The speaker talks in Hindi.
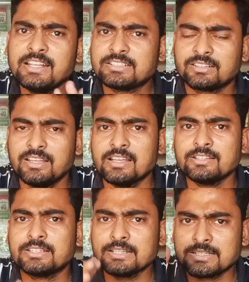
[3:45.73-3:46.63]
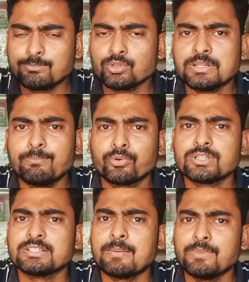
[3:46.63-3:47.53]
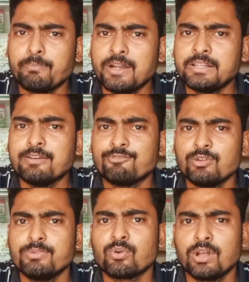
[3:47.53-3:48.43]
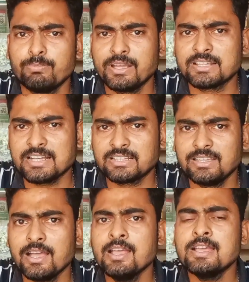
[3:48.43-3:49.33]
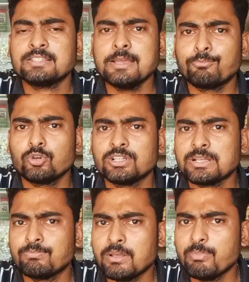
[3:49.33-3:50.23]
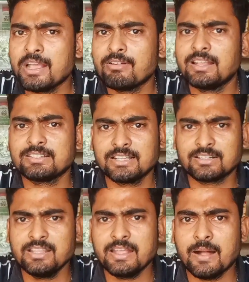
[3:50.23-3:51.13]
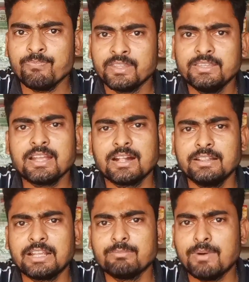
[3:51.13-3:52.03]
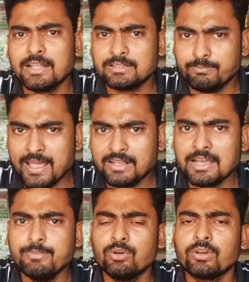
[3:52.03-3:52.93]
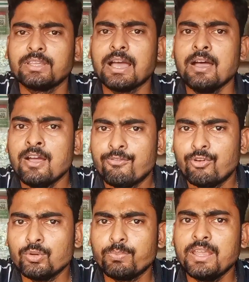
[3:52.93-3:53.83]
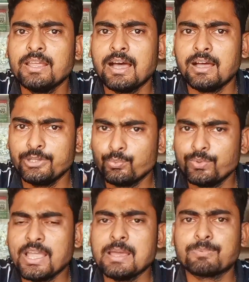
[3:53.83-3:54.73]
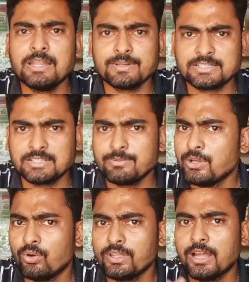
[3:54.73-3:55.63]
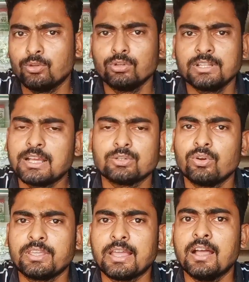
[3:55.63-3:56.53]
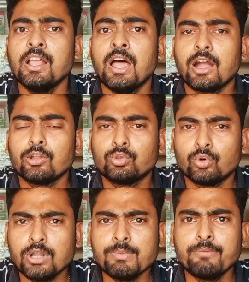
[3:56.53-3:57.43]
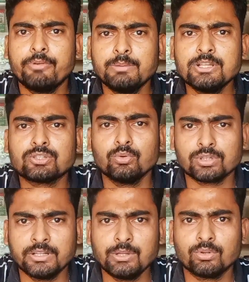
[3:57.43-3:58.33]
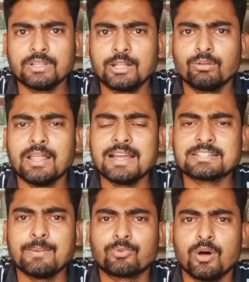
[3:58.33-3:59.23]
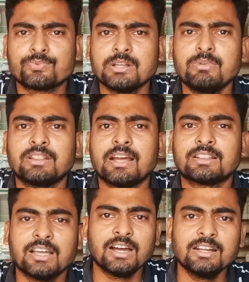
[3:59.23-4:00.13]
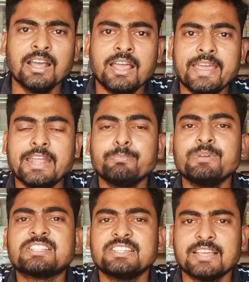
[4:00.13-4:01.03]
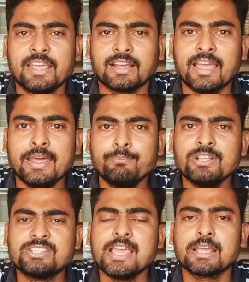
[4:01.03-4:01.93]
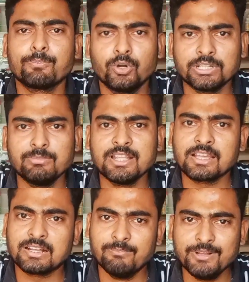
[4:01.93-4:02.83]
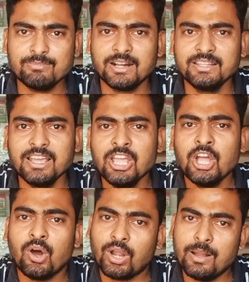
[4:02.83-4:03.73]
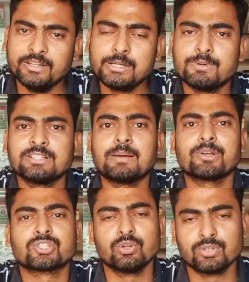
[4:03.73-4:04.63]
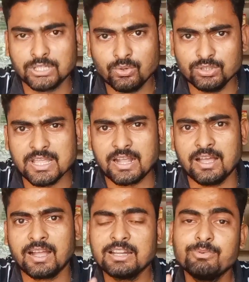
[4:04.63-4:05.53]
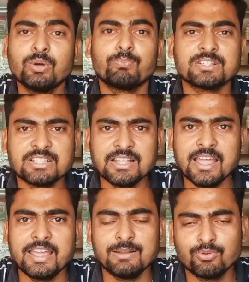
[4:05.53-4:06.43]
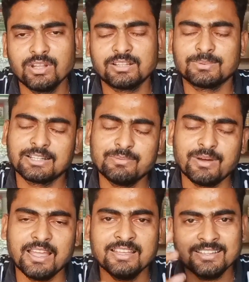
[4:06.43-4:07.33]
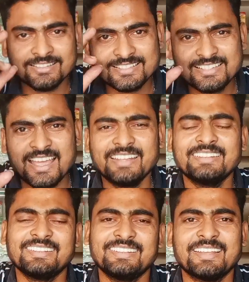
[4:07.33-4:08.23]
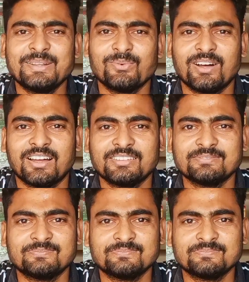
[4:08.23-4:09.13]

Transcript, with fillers: लिख सकते हैं जैसा सेम टू सेम प्रोसेस आपने पेटीएम फोन पे गूगल पे के साथ किया सेम प्रोसेस अपने बैंक वाले के साथ करिएगा ये करने के बाद बैंक का भी हो गया फोन पे या यूपीआई एप्लीकेशन का भी हो गया दोनों तरीका से हो गया अगर दोनों में फिर भी सोल्यूशन नहीं होता है तो लास्ट आपको ऑप्शन मिलता है थर्ड एनपीसीआई का एनपीसीआई के पोर्टल में जाकर कंप्लेन मारिए और हंड्रेड परसेंट आपका सोल्यूशन हो जाएगा अगर वीडियो पसंद आए हेल्पफुल बाय जय हिंद धन्यवाद